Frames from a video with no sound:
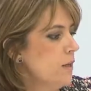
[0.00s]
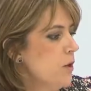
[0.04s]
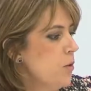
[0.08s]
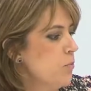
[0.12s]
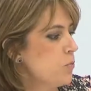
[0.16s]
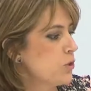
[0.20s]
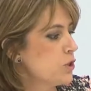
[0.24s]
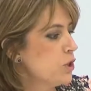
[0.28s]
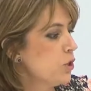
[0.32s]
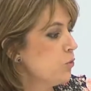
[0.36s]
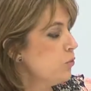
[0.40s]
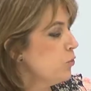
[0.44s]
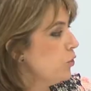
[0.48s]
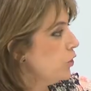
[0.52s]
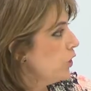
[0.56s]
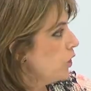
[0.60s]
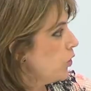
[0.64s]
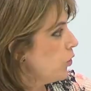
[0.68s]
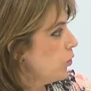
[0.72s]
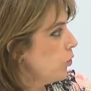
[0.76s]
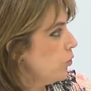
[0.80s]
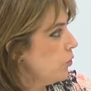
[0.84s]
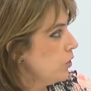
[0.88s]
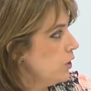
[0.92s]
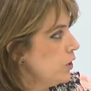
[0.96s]
pues el 1 de
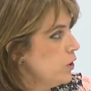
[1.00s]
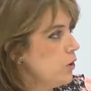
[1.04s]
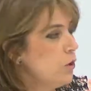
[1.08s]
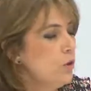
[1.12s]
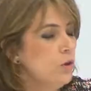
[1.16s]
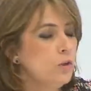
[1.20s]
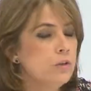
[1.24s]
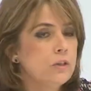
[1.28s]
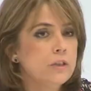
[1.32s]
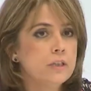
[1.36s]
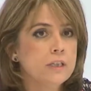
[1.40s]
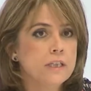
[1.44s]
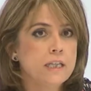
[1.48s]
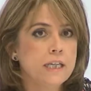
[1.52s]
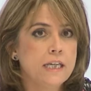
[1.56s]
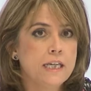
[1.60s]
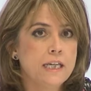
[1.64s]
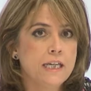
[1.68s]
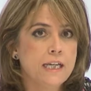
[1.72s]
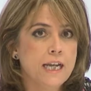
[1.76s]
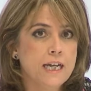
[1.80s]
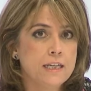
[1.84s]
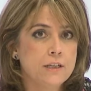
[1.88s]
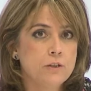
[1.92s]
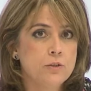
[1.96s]
julio
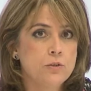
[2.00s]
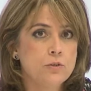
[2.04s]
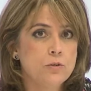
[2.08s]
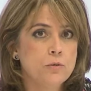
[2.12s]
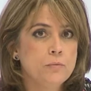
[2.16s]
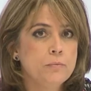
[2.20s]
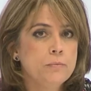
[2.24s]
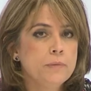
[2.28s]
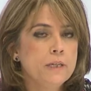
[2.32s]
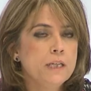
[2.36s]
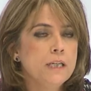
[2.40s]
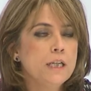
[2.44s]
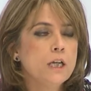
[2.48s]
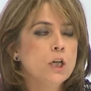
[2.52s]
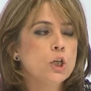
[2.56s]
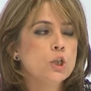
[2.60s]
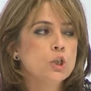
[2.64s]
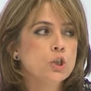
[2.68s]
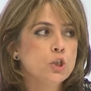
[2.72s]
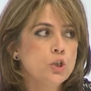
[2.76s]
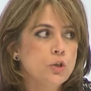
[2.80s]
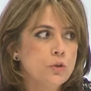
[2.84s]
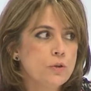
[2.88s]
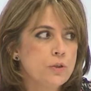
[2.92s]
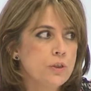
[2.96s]
del año
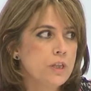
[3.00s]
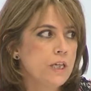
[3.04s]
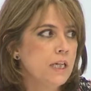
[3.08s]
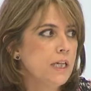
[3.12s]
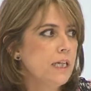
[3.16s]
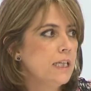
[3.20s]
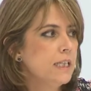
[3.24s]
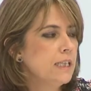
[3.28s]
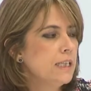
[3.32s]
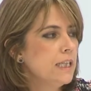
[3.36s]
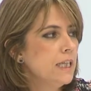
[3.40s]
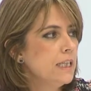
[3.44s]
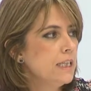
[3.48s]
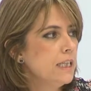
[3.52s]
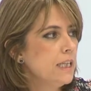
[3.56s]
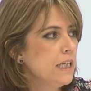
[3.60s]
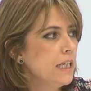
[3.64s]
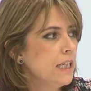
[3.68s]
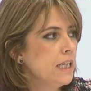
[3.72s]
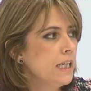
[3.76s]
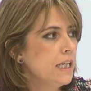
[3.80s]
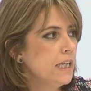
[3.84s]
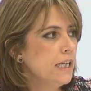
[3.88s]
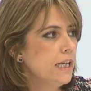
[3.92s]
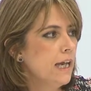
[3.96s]
2012
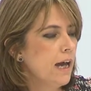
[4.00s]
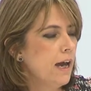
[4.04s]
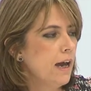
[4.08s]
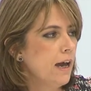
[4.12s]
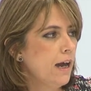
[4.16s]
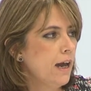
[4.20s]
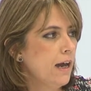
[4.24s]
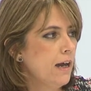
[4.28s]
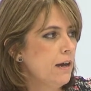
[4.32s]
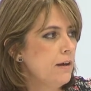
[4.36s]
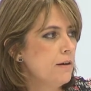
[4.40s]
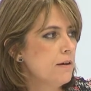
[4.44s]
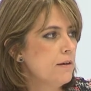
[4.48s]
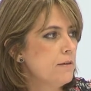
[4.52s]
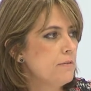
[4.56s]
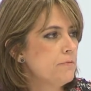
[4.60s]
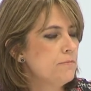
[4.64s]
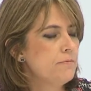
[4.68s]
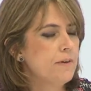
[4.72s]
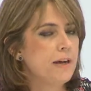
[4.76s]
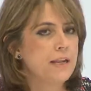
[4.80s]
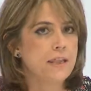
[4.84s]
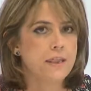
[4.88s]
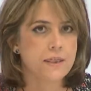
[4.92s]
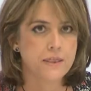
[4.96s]
detienen a
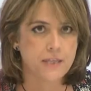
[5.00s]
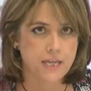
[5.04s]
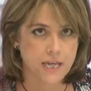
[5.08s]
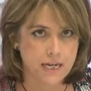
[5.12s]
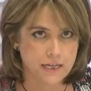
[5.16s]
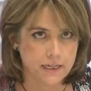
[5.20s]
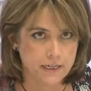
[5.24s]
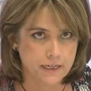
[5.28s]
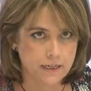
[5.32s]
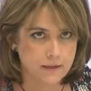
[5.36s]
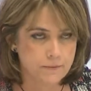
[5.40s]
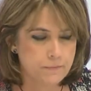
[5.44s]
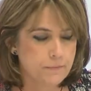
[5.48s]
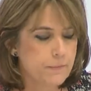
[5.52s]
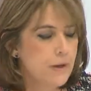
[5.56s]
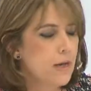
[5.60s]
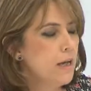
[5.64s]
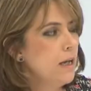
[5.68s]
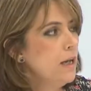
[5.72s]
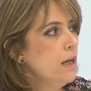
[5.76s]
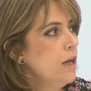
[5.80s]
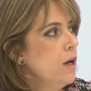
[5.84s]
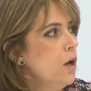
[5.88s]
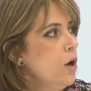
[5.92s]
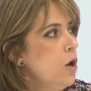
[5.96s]
Falciani.
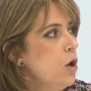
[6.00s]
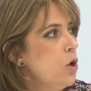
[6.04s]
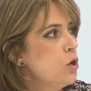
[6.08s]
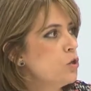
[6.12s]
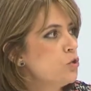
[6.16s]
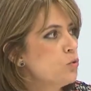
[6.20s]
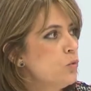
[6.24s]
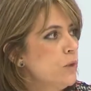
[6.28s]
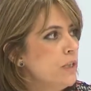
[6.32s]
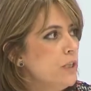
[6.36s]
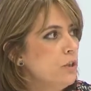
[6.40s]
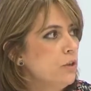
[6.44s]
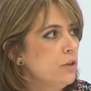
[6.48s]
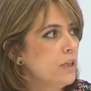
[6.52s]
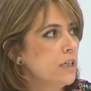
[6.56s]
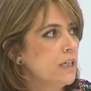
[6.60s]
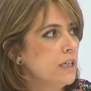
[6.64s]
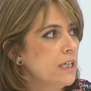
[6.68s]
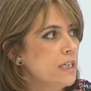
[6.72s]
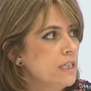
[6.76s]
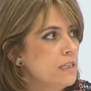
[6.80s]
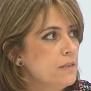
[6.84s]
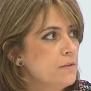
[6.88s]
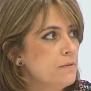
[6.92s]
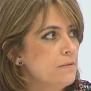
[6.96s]
Os cuento quién
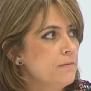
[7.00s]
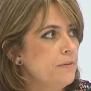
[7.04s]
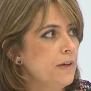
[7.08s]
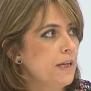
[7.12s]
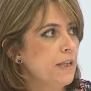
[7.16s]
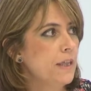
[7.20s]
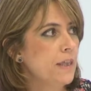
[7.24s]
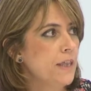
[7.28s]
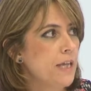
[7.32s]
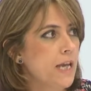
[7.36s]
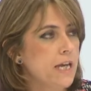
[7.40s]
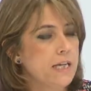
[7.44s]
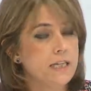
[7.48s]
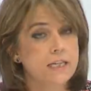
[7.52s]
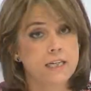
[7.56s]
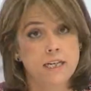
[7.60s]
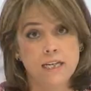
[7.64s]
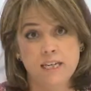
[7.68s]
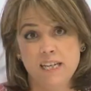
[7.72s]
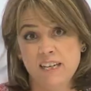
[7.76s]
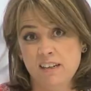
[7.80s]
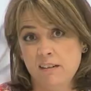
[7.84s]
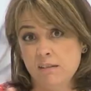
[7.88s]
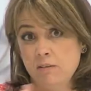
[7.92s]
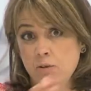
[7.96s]
es Falciani,
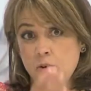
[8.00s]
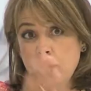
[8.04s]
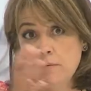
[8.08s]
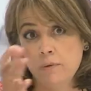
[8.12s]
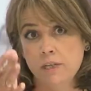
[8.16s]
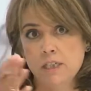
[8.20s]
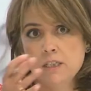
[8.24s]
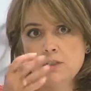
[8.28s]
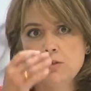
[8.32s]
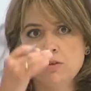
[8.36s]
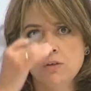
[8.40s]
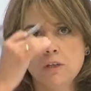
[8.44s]
que lo habréis